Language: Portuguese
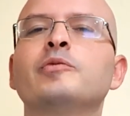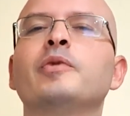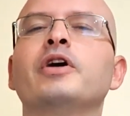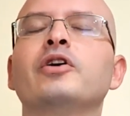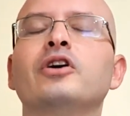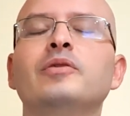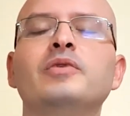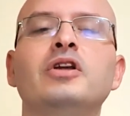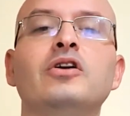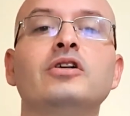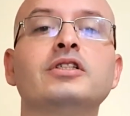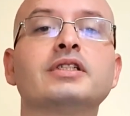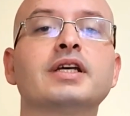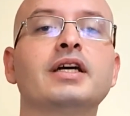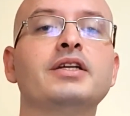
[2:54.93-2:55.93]
o maior e melhor
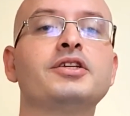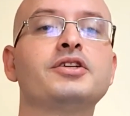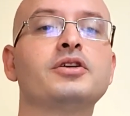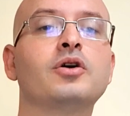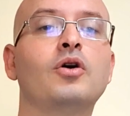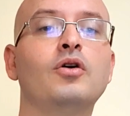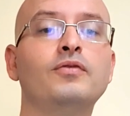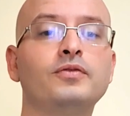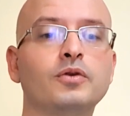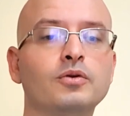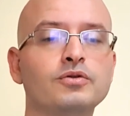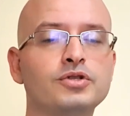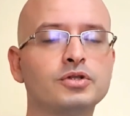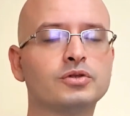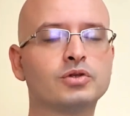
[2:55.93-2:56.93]
site
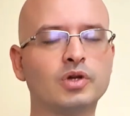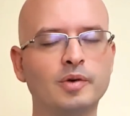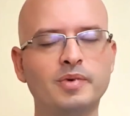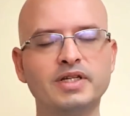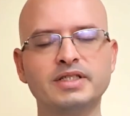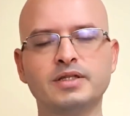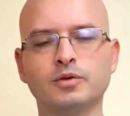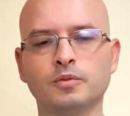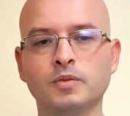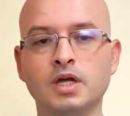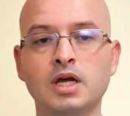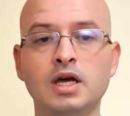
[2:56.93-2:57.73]
off-road do Brasil.